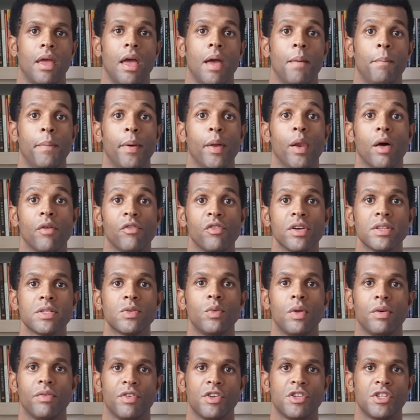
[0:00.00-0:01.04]
Pelo avanço do
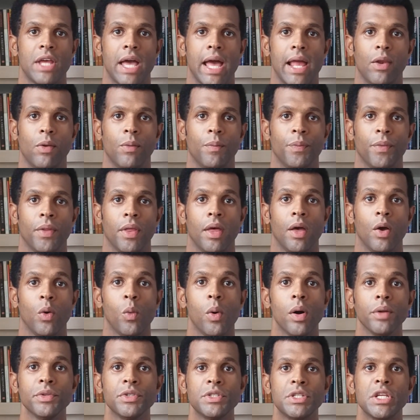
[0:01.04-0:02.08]
Evangelho,
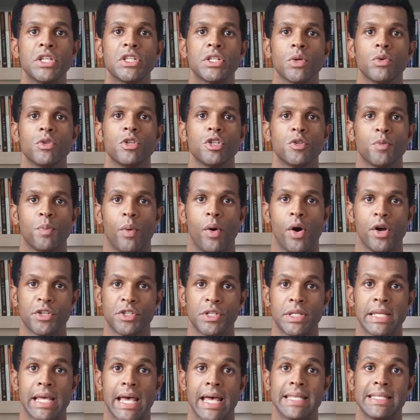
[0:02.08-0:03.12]
quantos estão dispostos
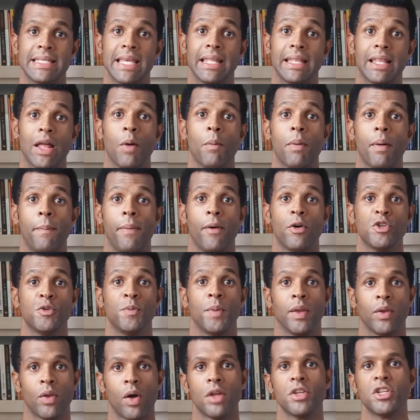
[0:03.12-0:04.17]
a aceitar um papel de
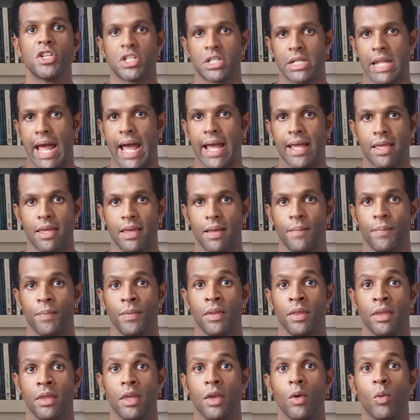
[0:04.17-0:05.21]
menor destaque,
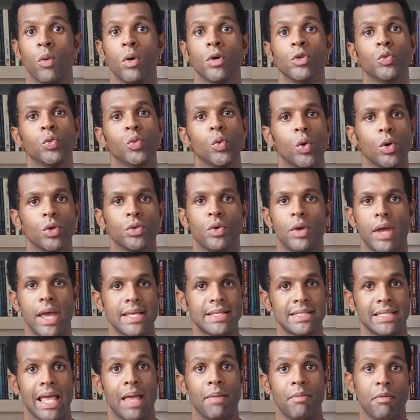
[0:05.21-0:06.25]
enquanto o outro
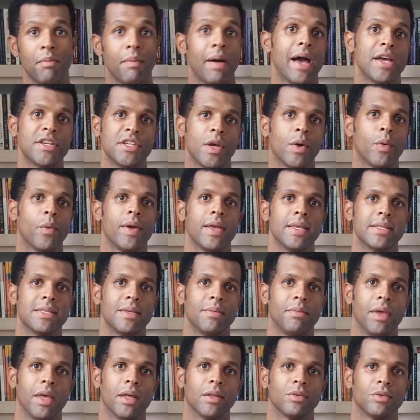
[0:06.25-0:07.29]
recebe mais
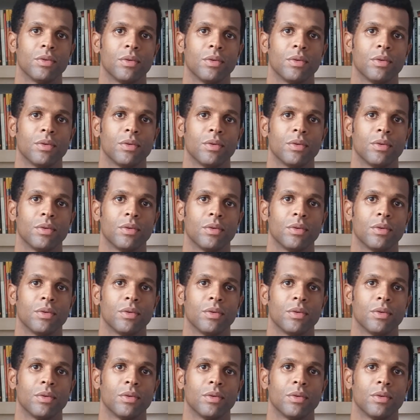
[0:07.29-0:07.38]
reconhecimento?